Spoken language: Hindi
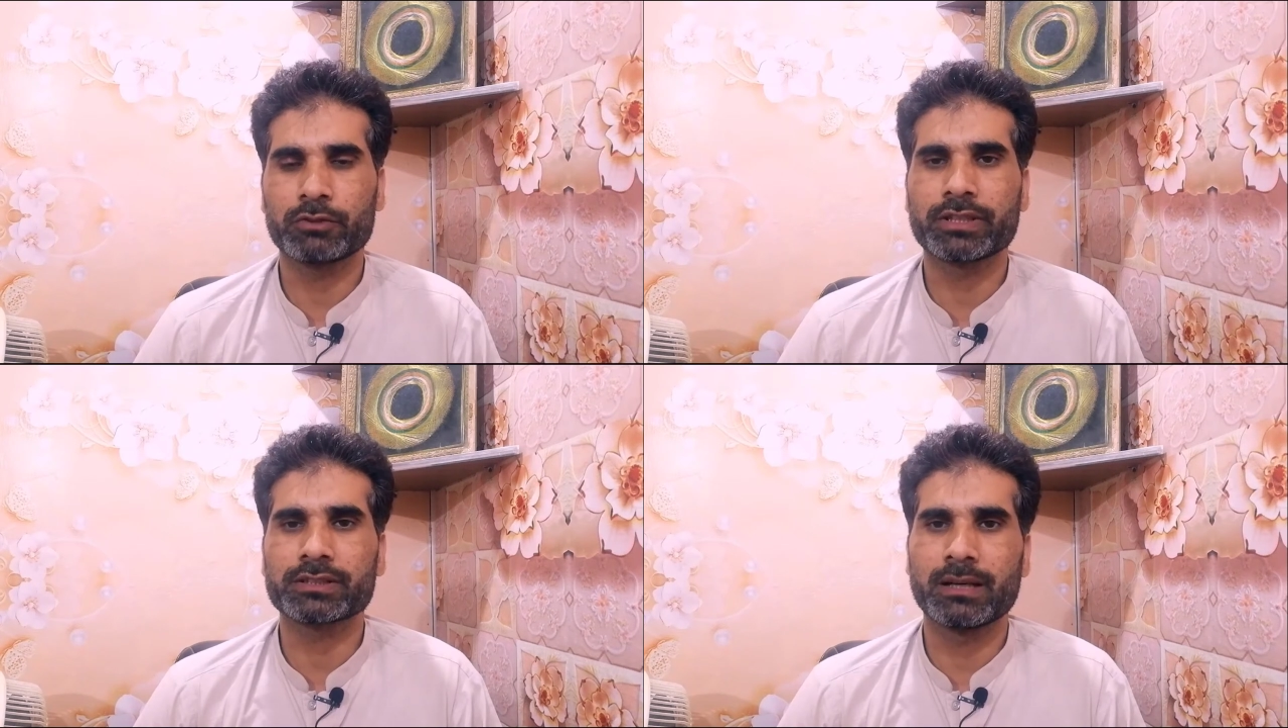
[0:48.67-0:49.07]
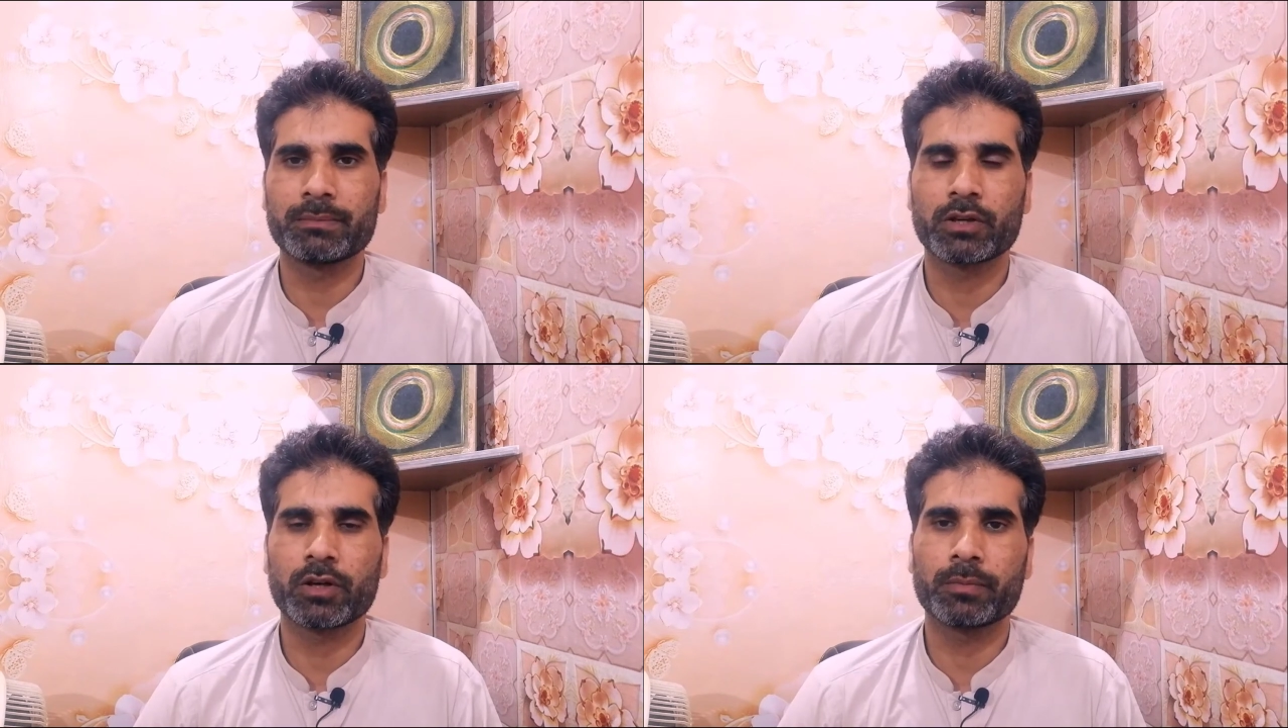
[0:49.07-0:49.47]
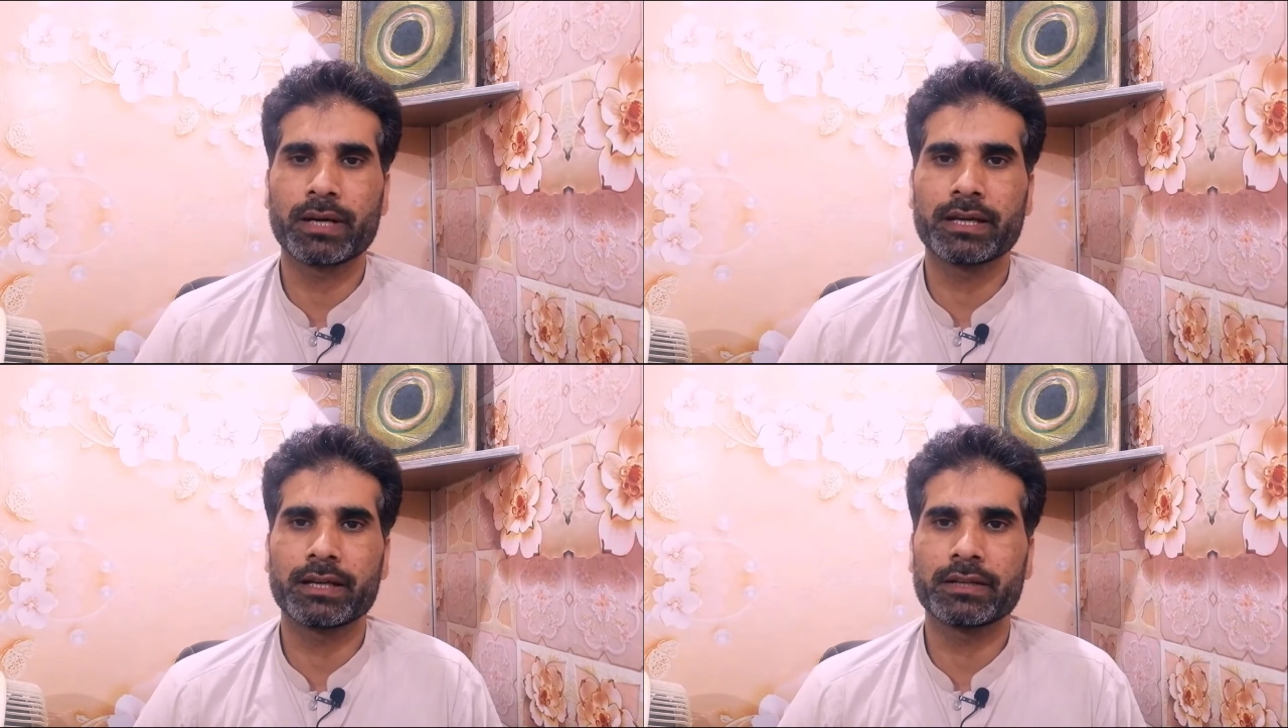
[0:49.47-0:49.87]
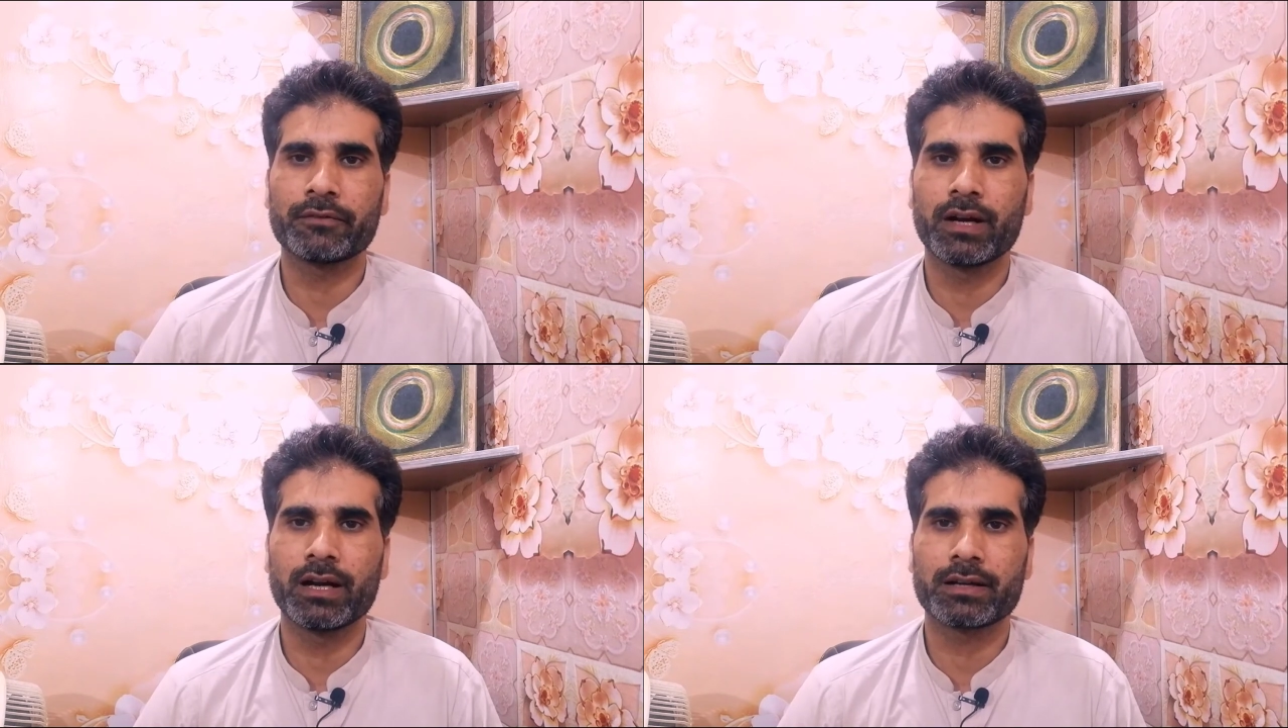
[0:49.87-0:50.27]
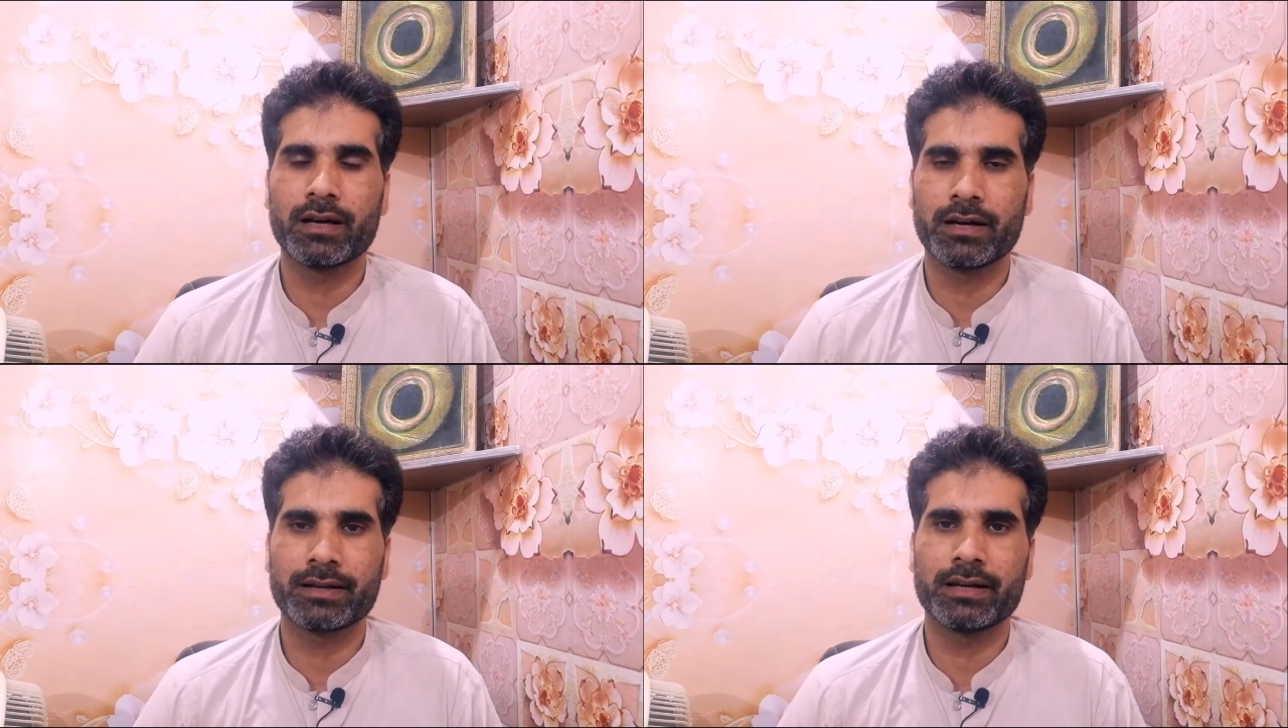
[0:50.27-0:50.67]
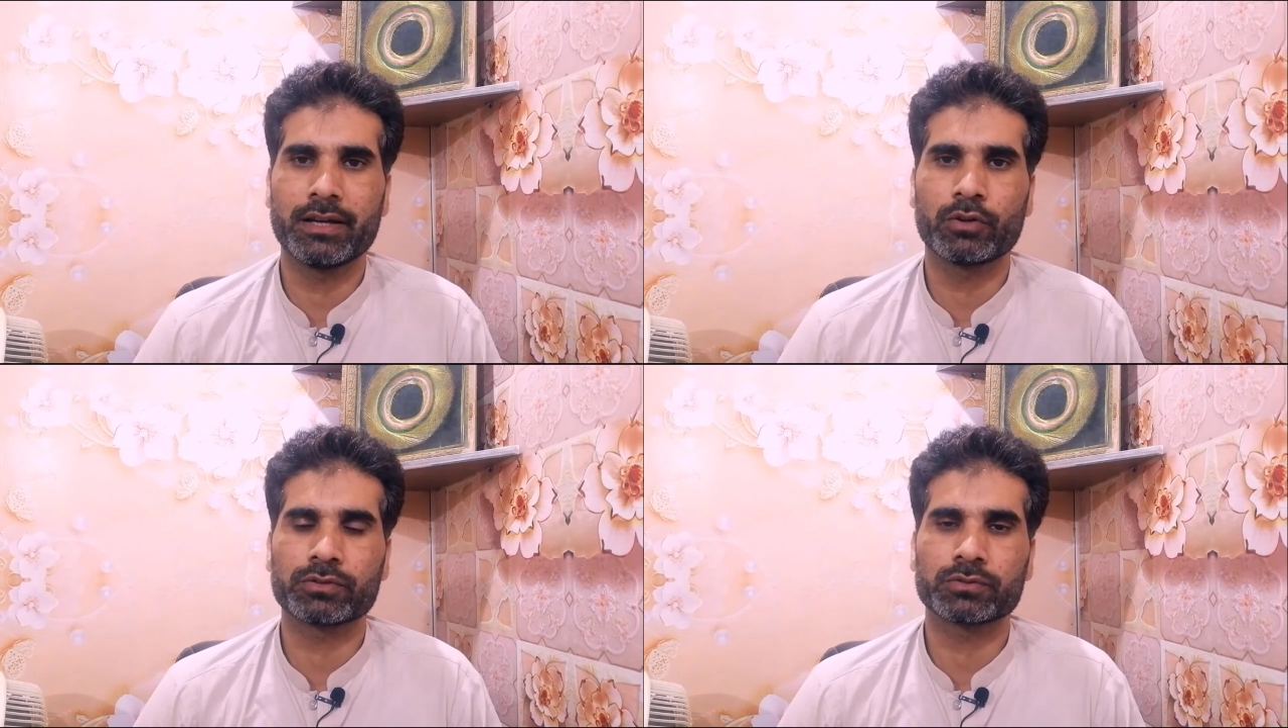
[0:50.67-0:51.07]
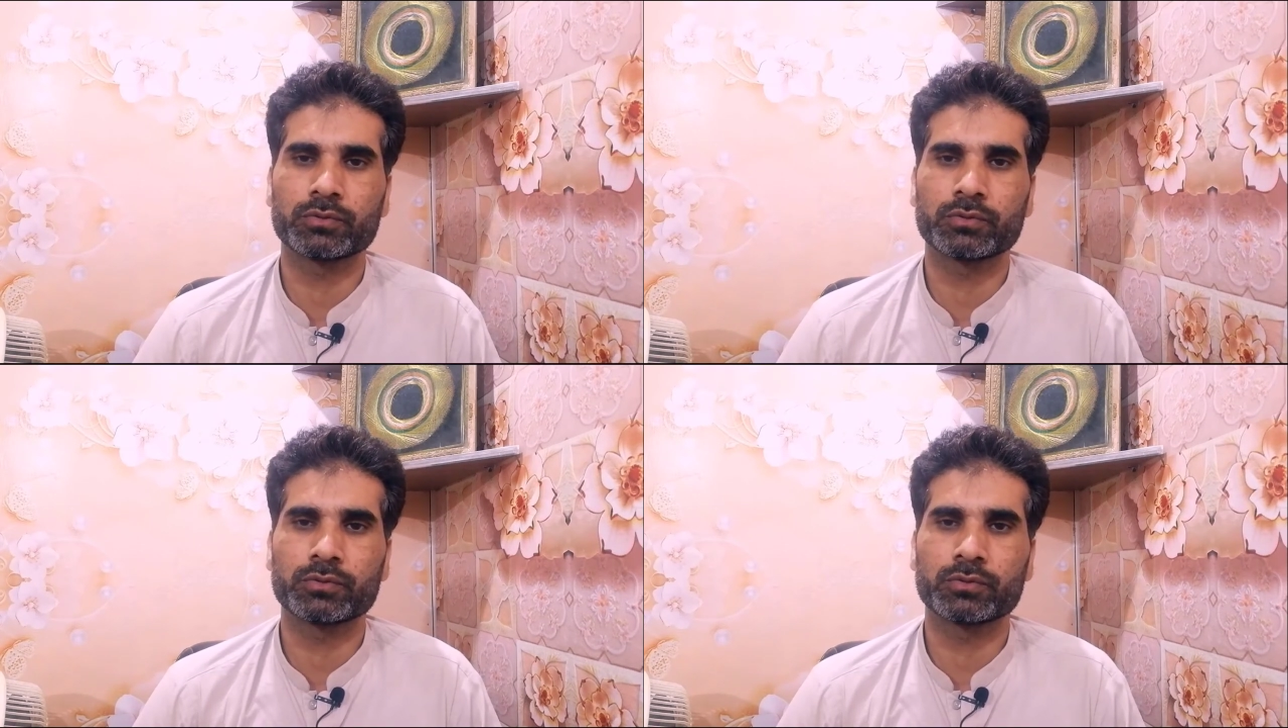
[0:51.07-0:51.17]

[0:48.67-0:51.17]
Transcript: तो ये सामने और बाय डिफ़ॉल्ट आ रहा है और